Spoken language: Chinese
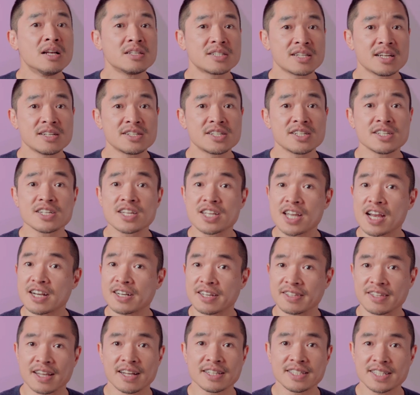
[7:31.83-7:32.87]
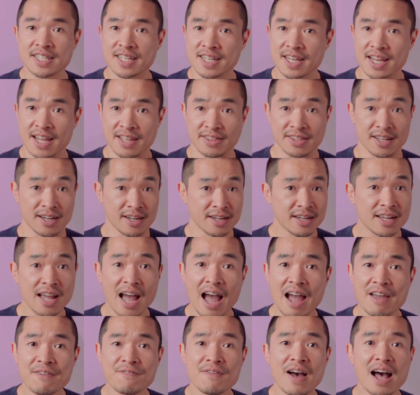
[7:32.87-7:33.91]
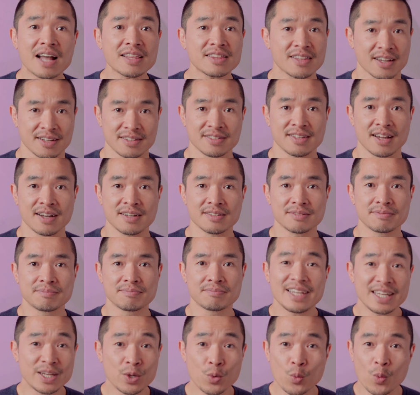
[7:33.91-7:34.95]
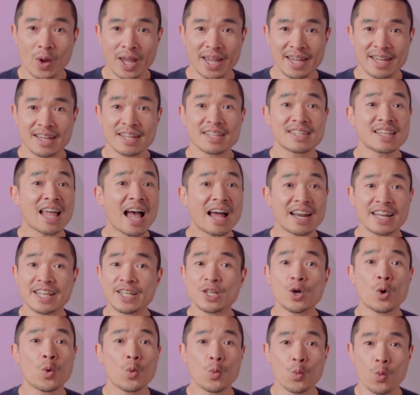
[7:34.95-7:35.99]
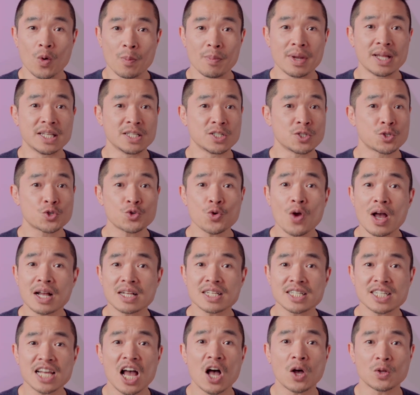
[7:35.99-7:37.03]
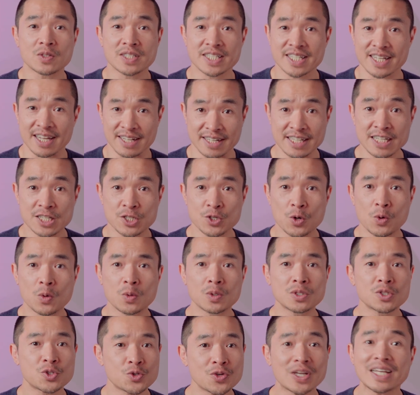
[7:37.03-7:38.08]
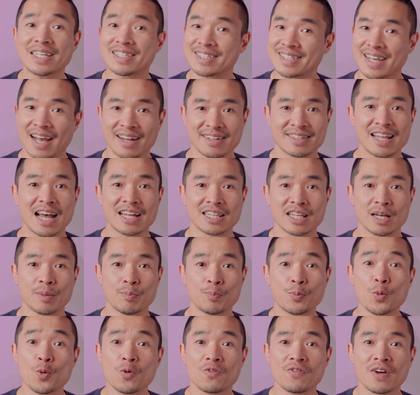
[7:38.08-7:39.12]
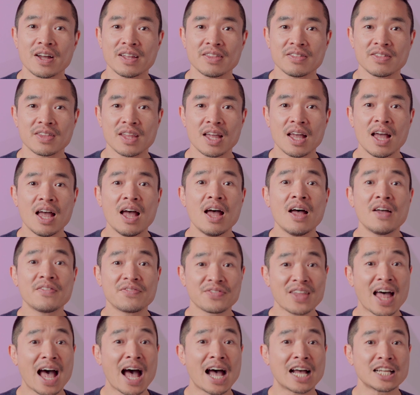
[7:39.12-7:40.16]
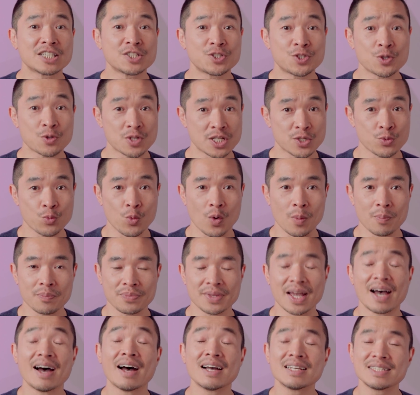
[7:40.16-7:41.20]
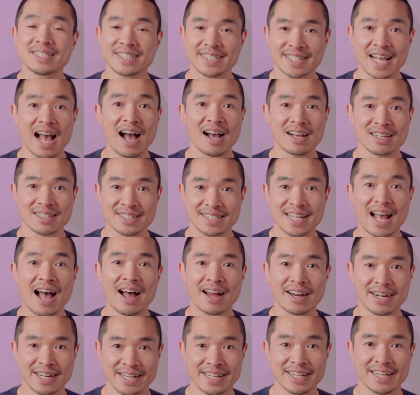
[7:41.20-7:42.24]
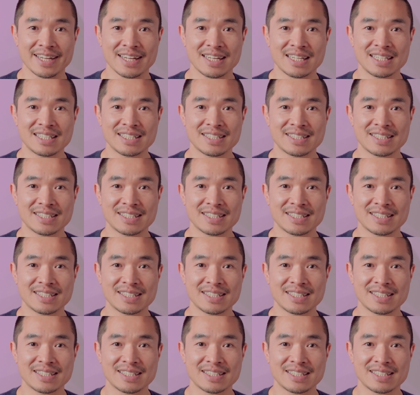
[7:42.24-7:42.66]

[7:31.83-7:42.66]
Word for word: 甚至个人的潜能开发等等。因为它利用我们创造潜力中最强大的部分。那就是我们的想象力。